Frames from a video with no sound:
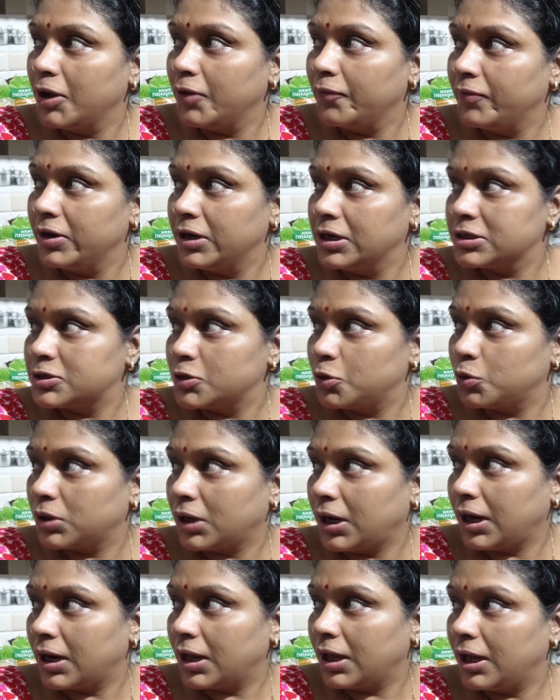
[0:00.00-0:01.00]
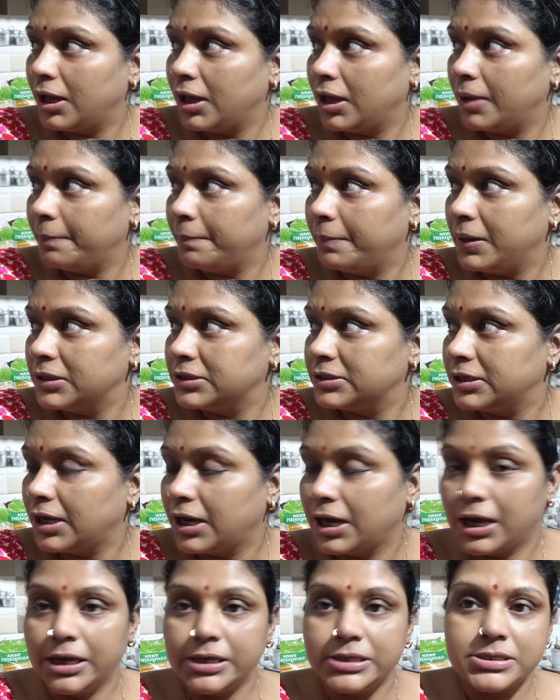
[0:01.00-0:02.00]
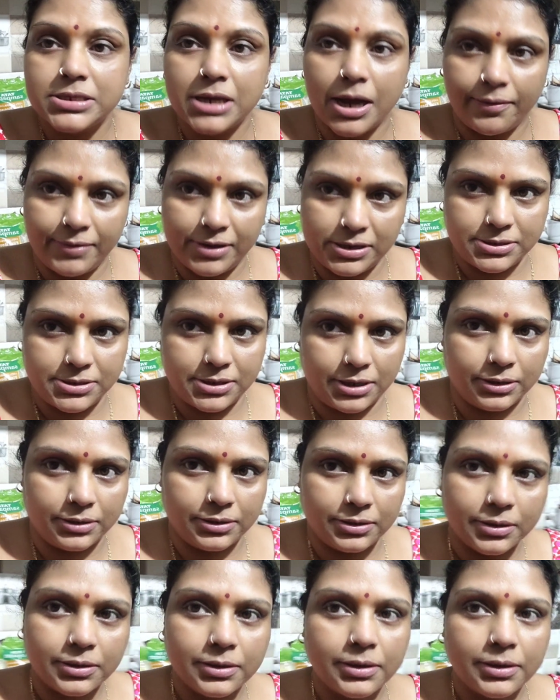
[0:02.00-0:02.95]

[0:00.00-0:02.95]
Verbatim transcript: इवनिंग से उठा रहे हैं बज रहा है सावा सात